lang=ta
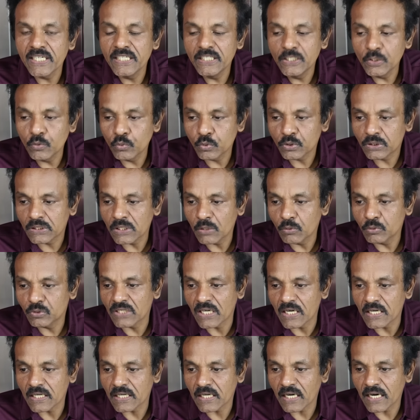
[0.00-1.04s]
செய்து உத்தவ்
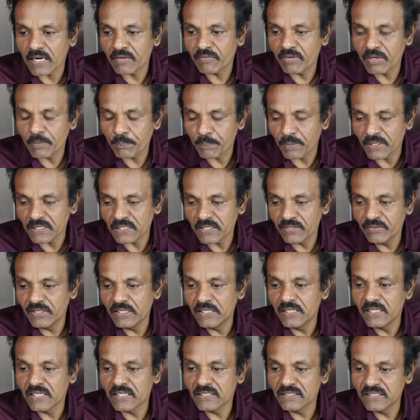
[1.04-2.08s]
தாக்கரேவை
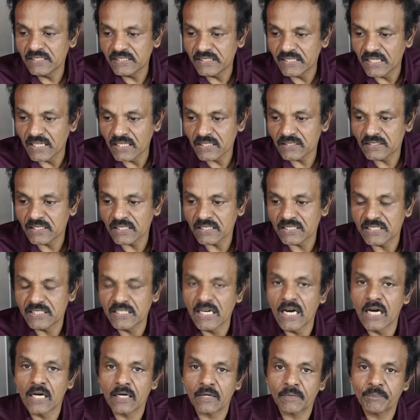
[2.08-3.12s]
பதவியிலிருந்து எடுத்தது
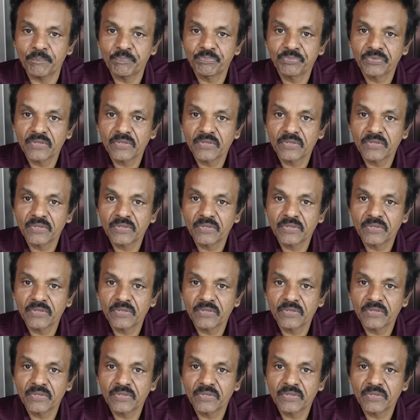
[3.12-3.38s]
யார்